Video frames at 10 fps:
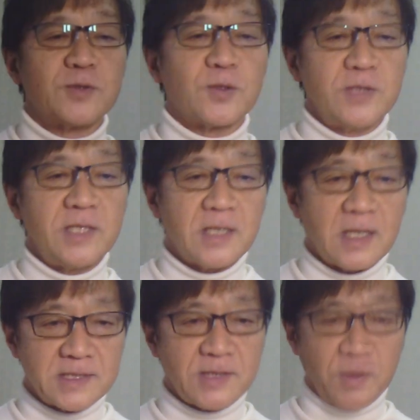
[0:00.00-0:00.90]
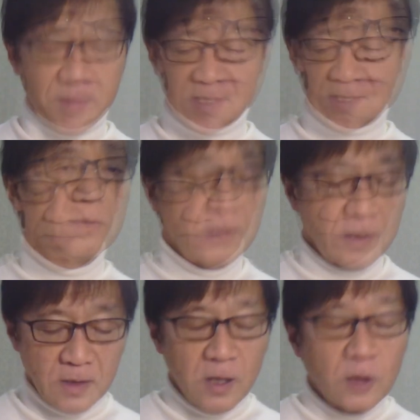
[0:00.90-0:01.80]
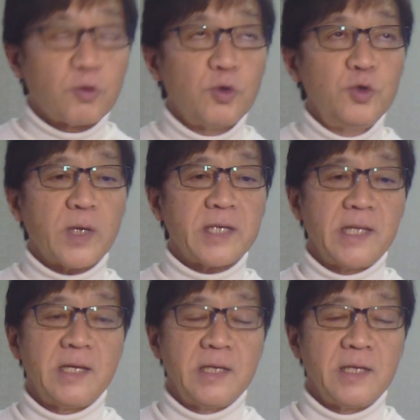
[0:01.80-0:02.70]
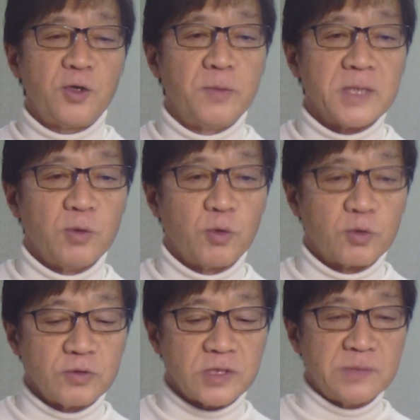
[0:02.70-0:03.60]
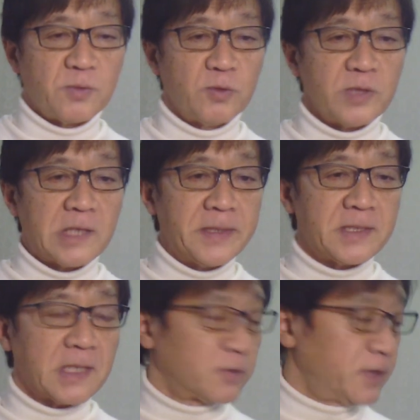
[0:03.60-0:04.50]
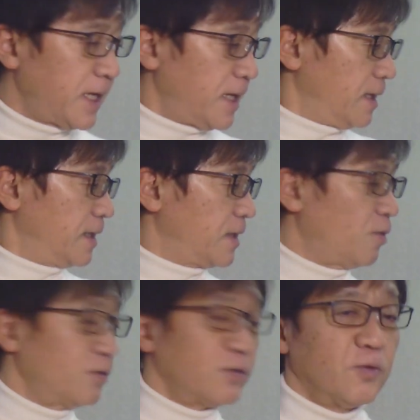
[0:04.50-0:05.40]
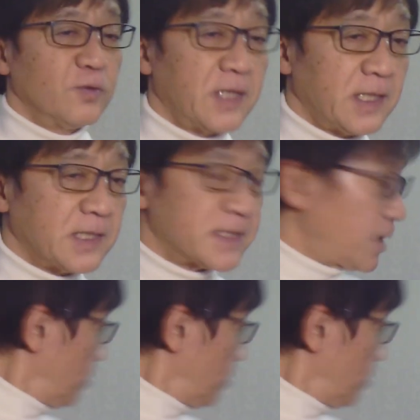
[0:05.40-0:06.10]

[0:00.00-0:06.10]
に感じておりますというわけで、今日までの北部新報を眺めた後で、今日の本題なんですけど